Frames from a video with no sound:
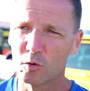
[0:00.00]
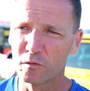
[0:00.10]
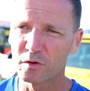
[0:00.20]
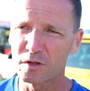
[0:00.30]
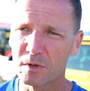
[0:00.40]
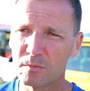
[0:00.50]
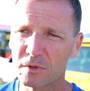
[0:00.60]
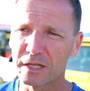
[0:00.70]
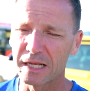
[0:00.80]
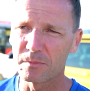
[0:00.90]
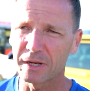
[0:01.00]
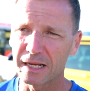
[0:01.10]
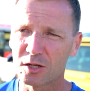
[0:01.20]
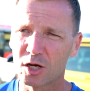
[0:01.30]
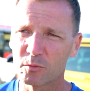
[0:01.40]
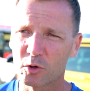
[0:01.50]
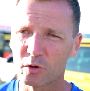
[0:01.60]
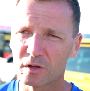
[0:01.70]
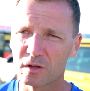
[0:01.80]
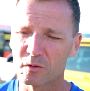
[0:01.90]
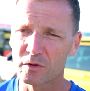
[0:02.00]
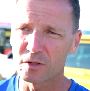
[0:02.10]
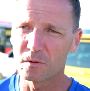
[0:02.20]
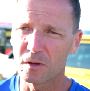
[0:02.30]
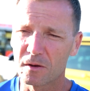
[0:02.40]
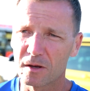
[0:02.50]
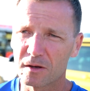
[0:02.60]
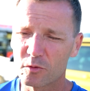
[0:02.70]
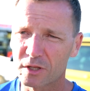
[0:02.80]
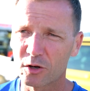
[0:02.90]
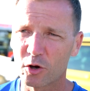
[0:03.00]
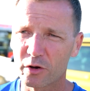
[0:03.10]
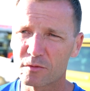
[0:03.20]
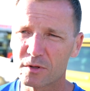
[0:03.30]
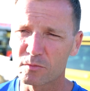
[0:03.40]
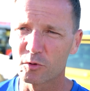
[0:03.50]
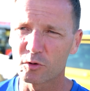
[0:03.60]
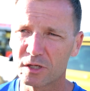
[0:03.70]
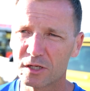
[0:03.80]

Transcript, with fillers: hoffe, dass wir ihm das Leben retten haben können. Also, äh, genaueres wissen wir doch